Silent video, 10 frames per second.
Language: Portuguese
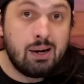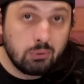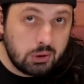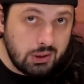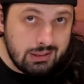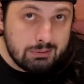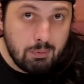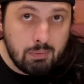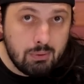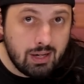
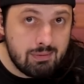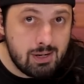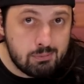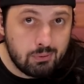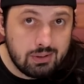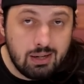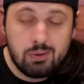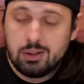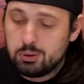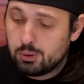altíssimo para uma câmera
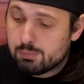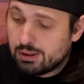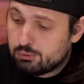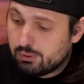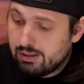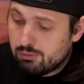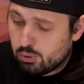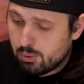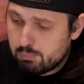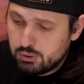frontal de um smartphone
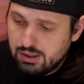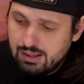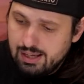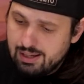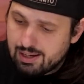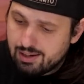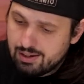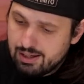topo de linha.